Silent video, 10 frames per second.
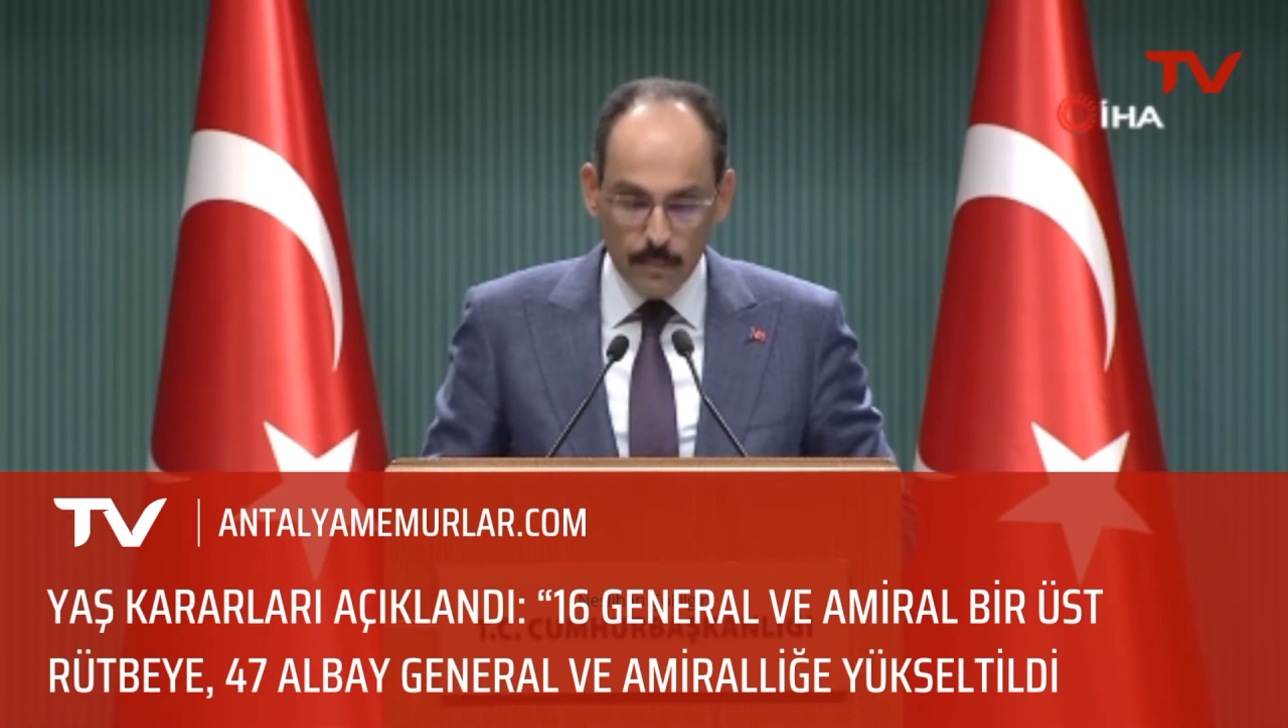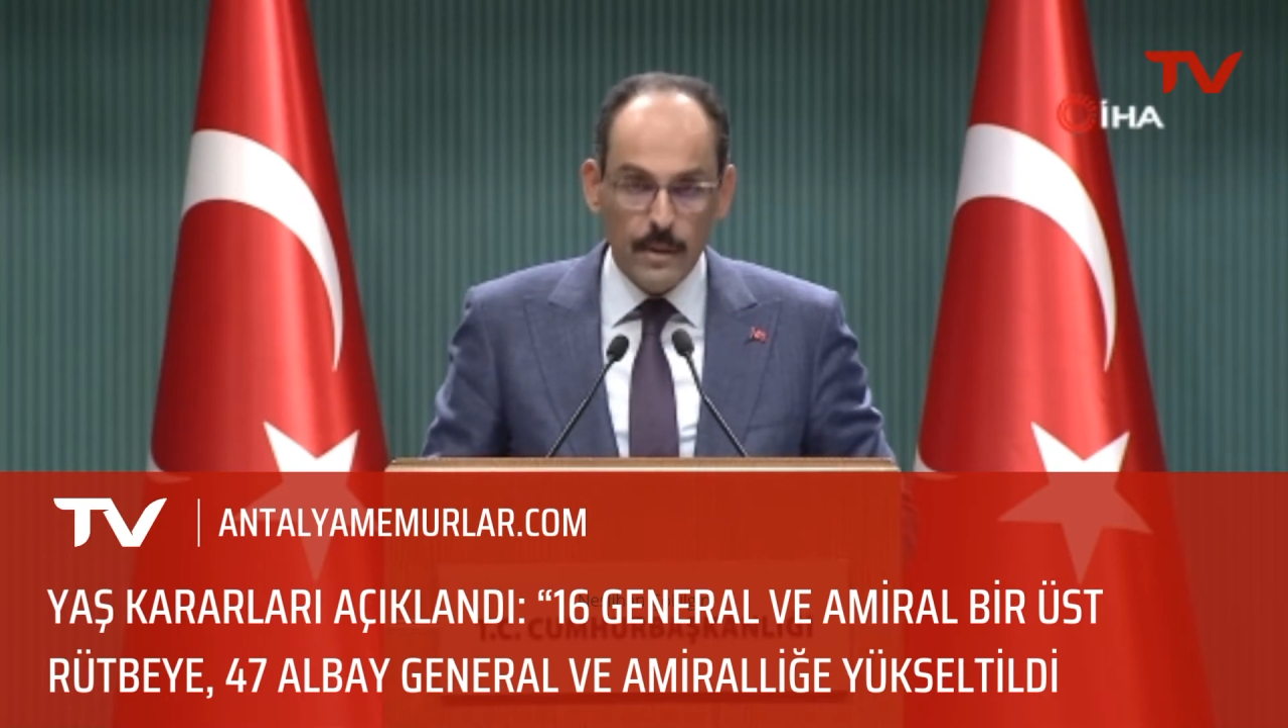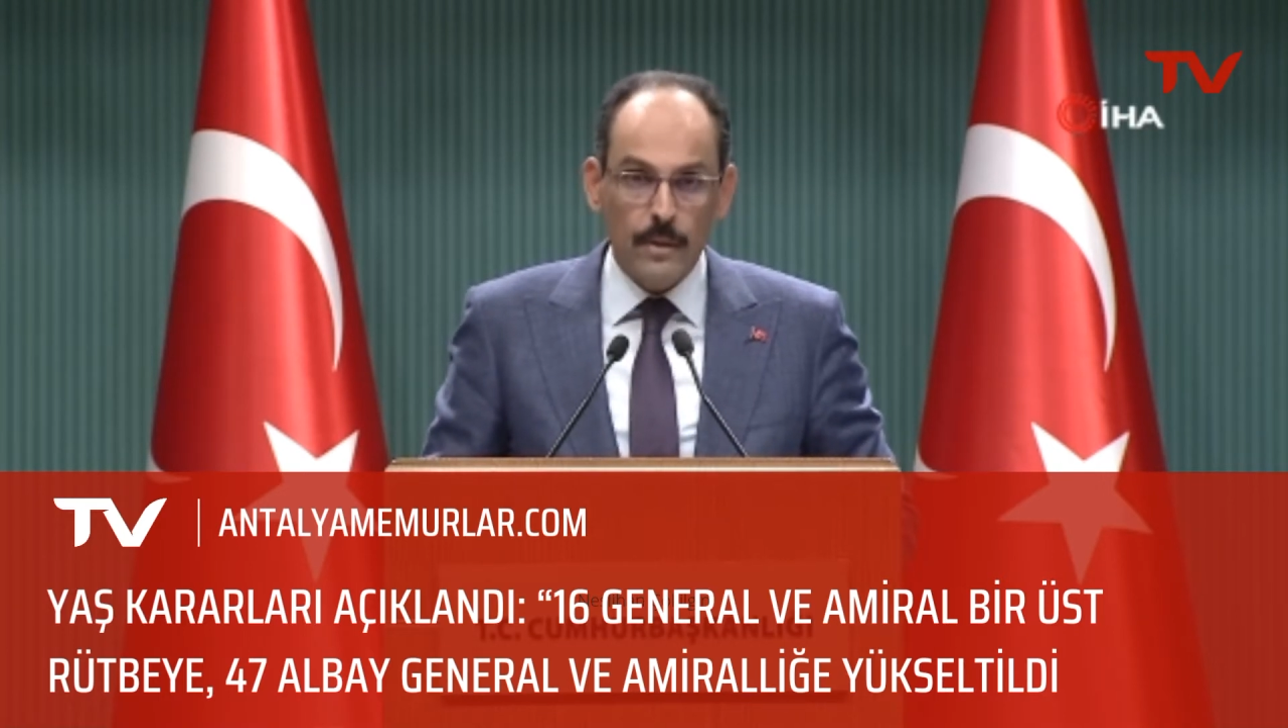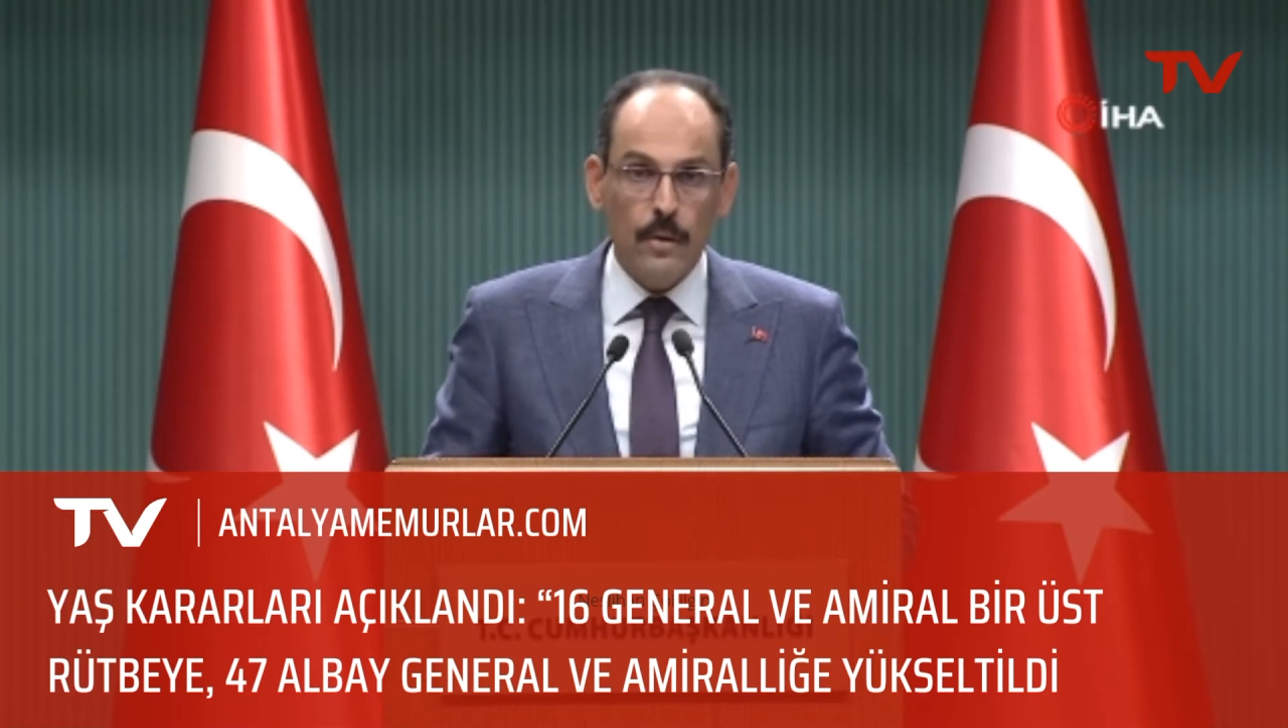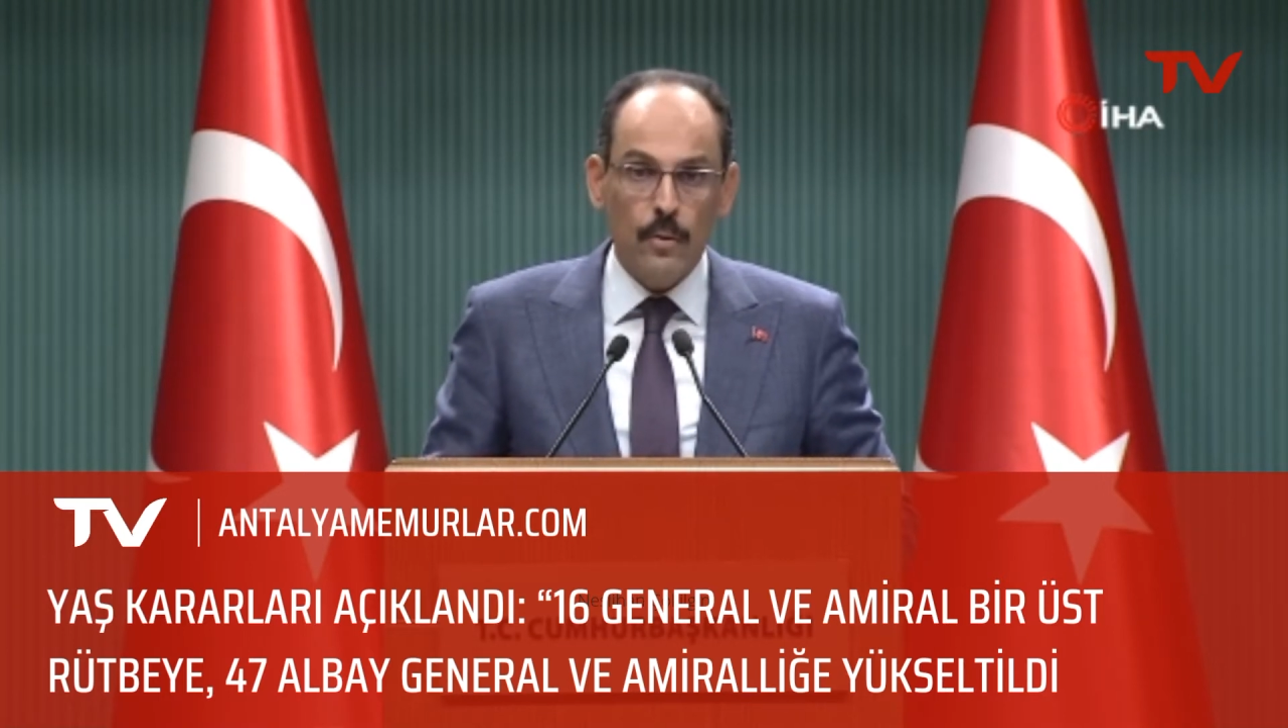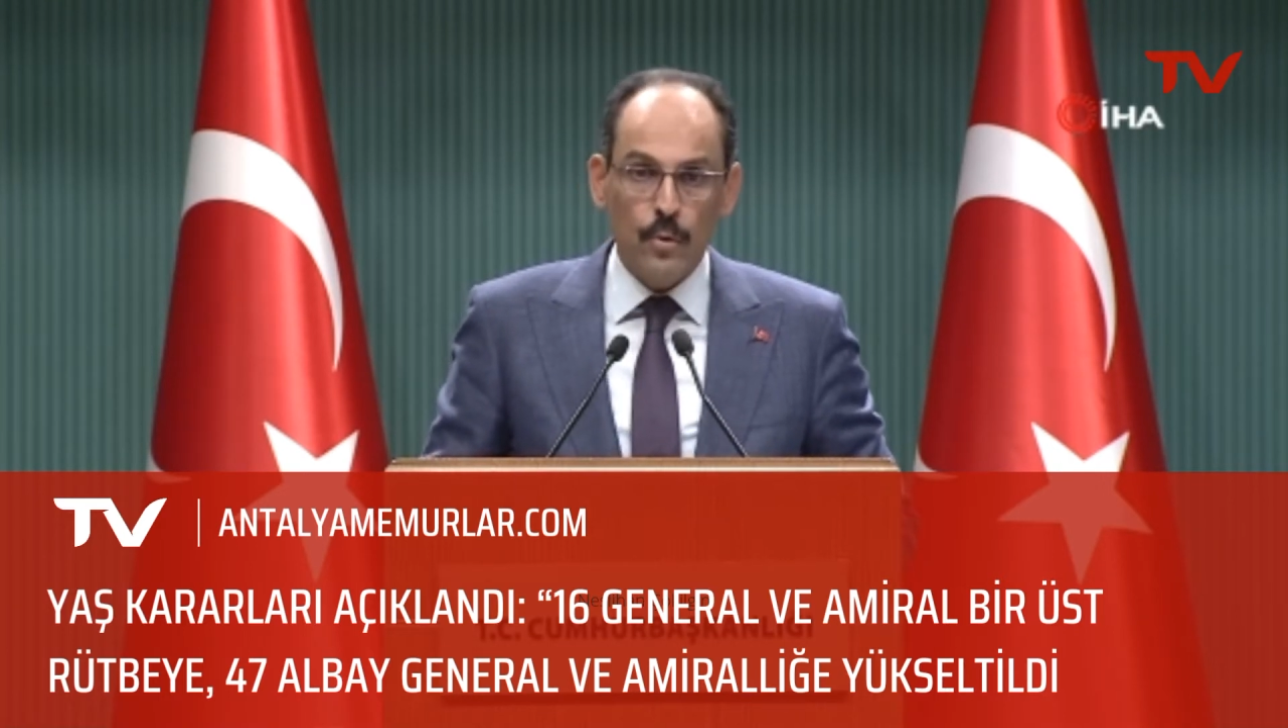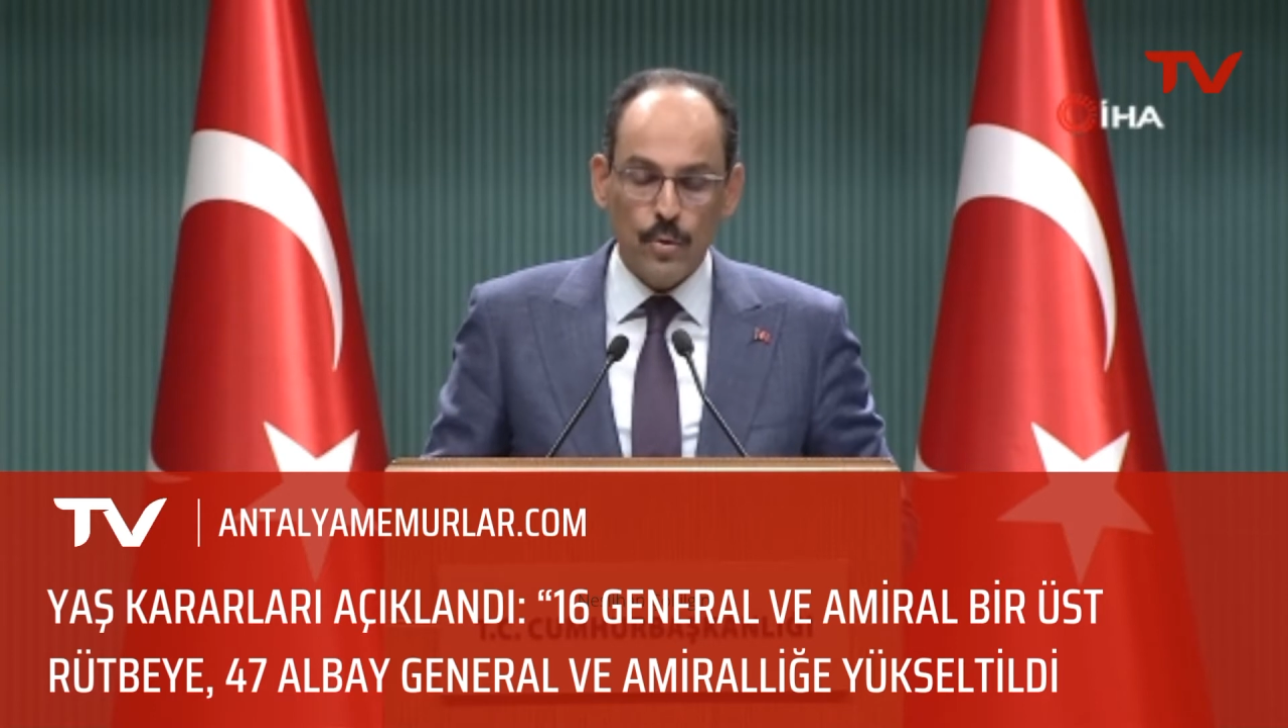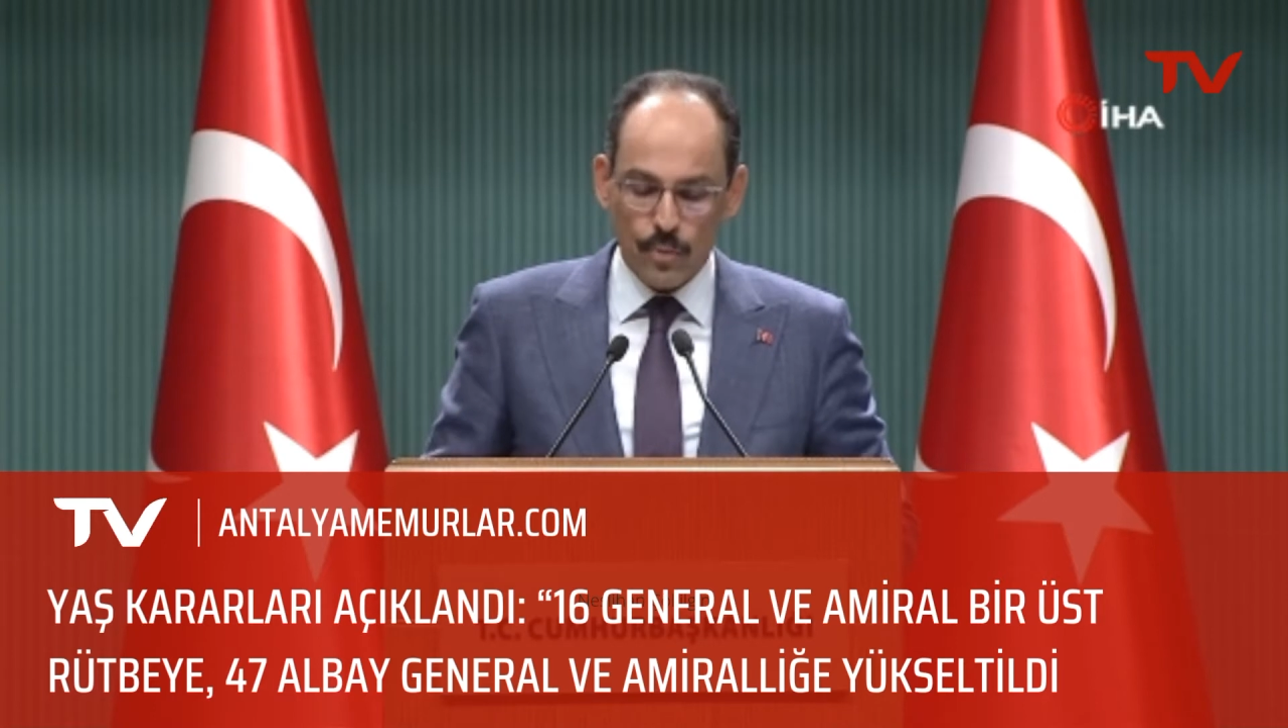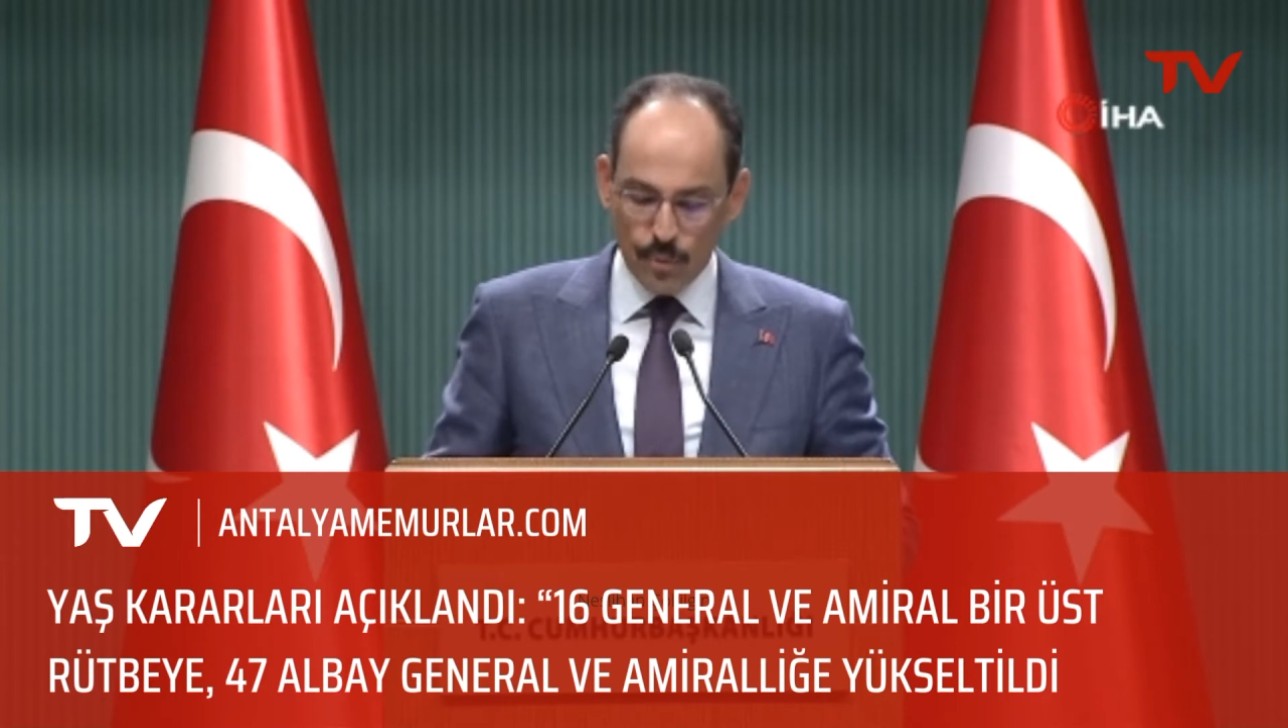bir üst